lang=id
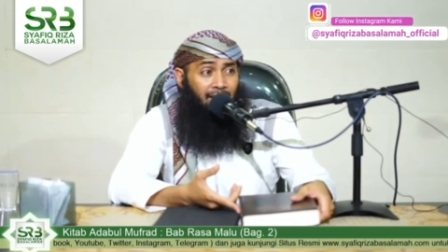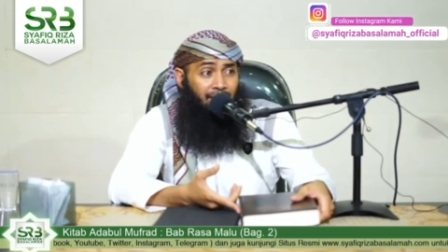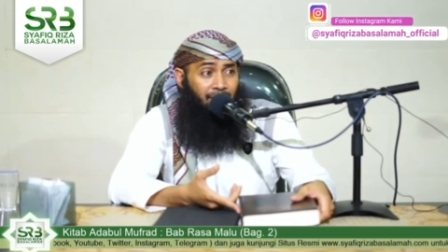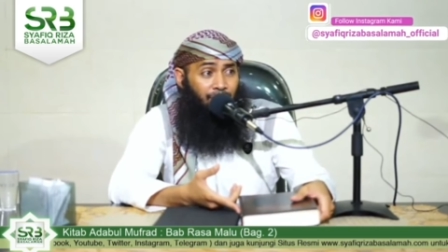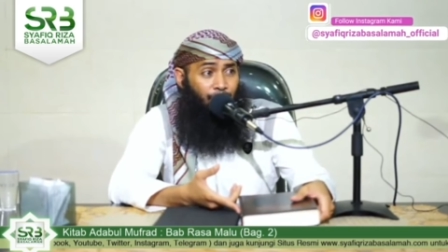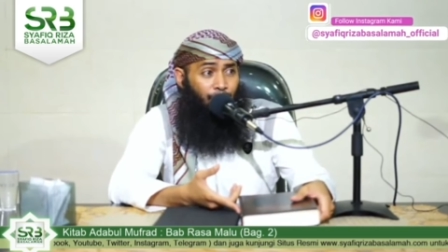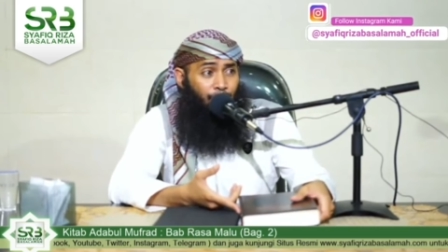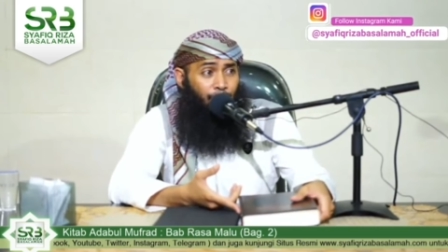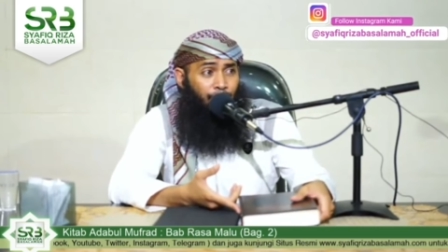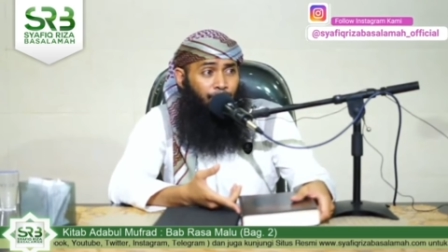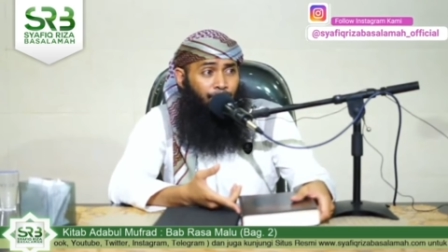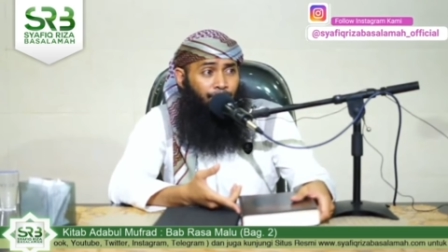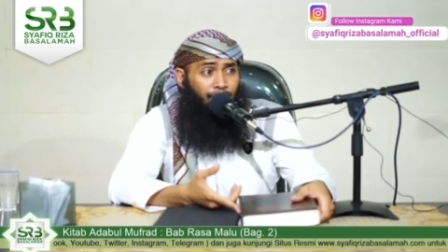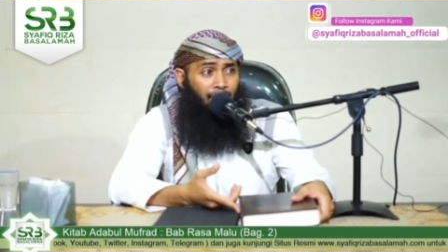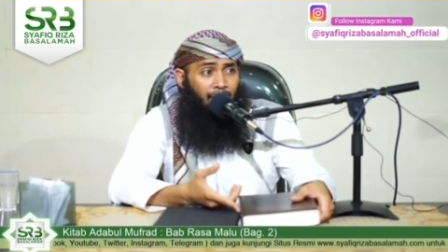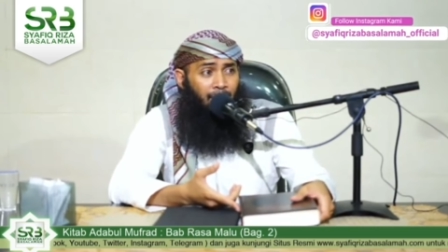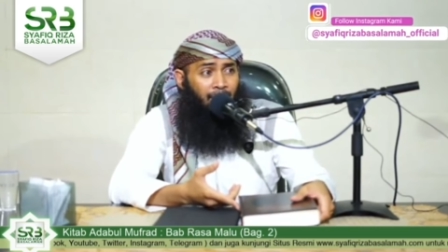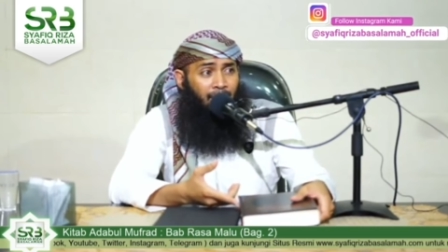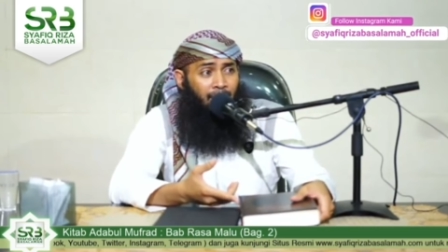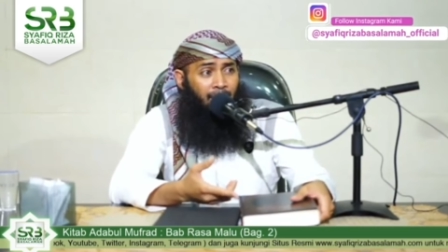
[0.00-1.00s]
antum,
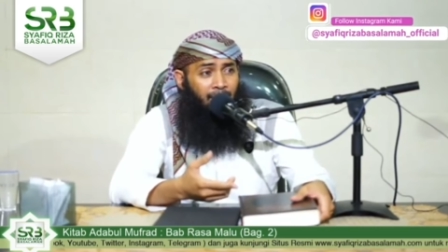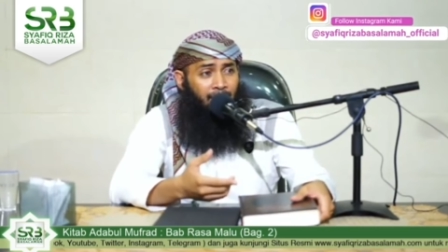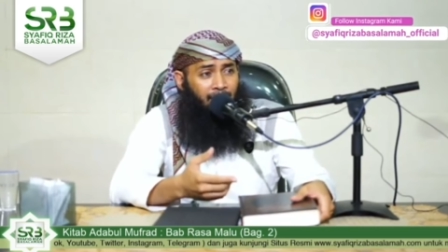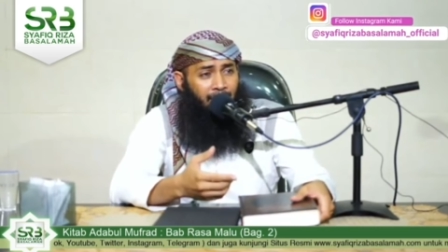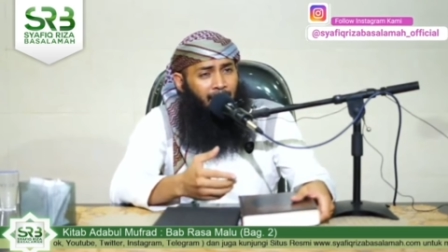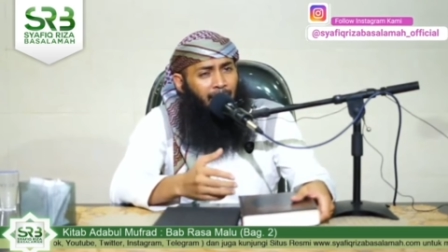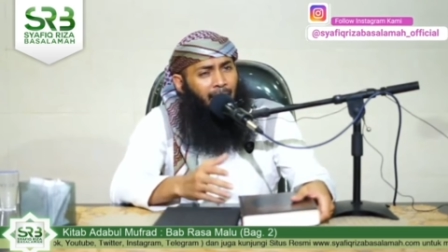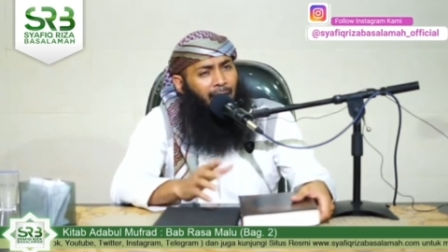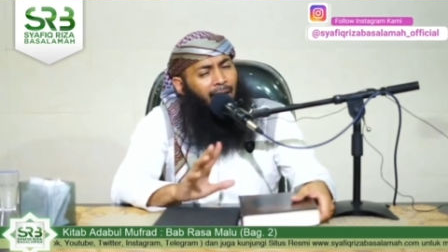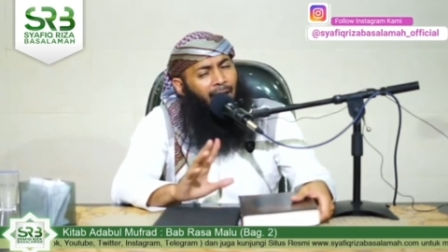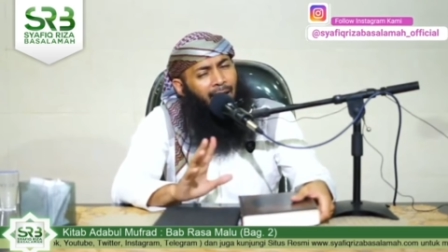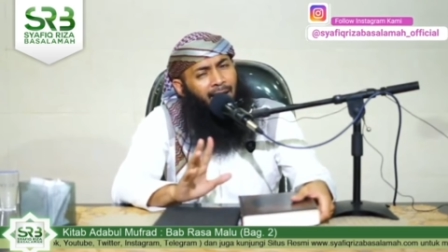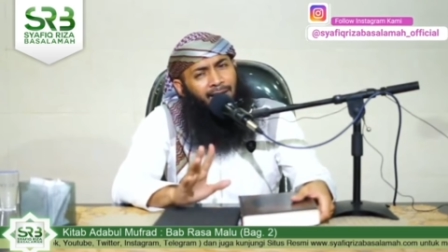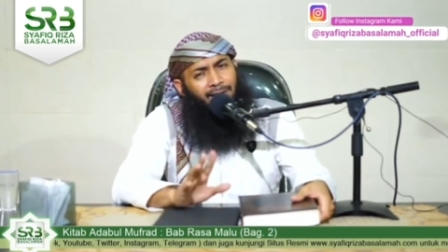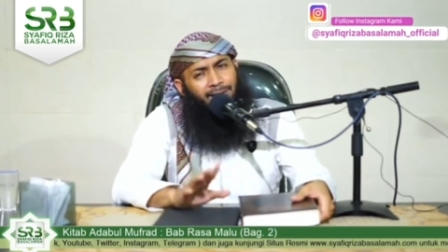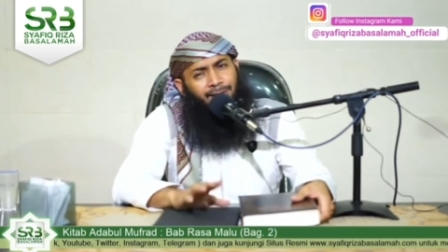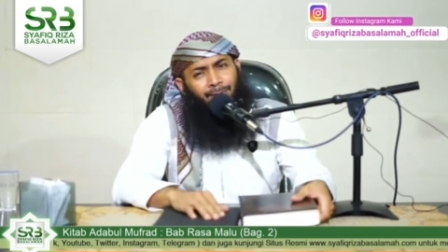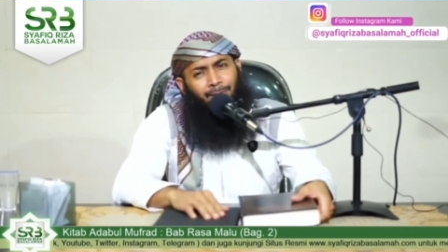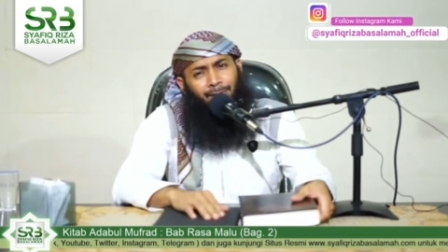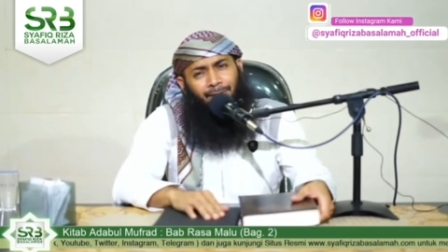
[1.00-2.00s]
ya
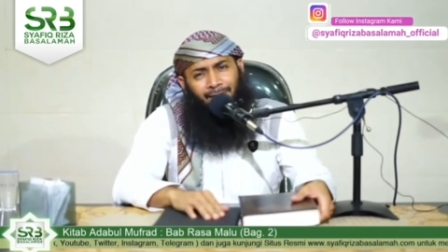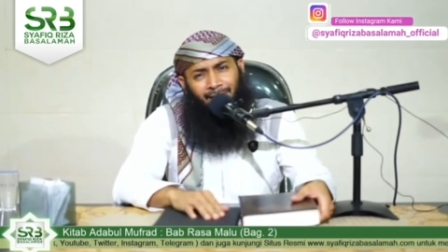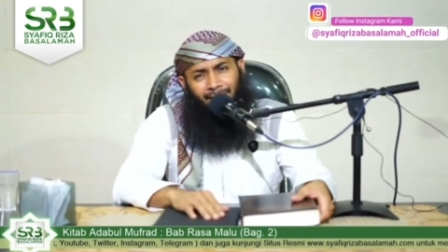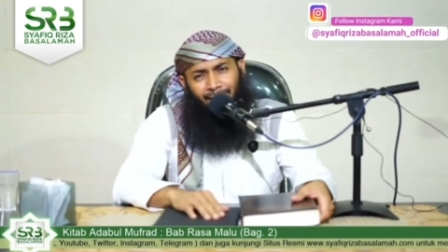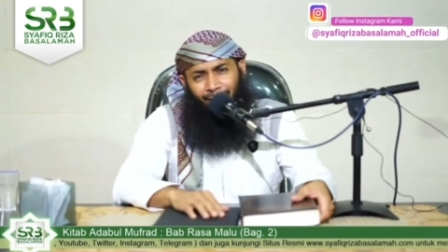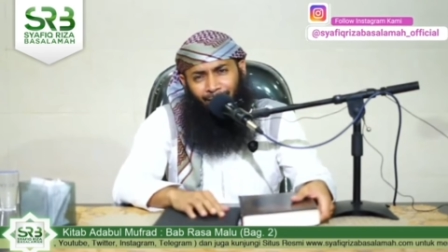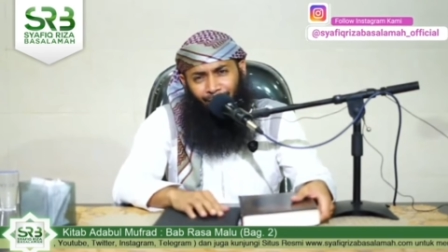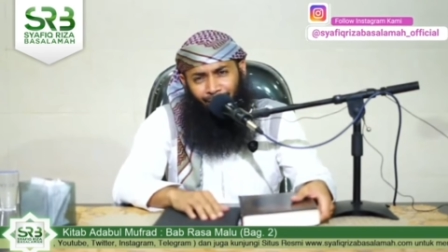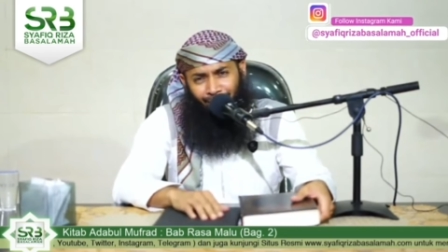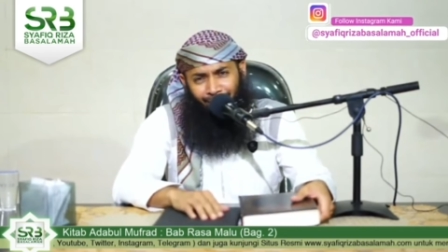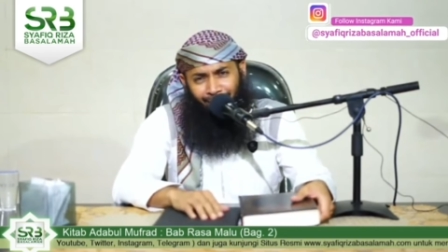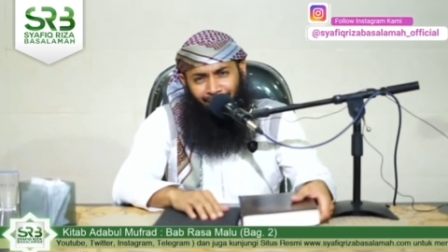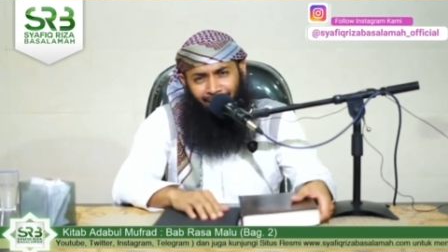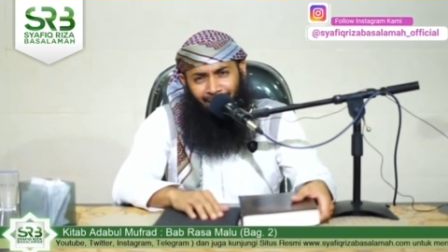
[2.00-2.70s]
akan seperti itu.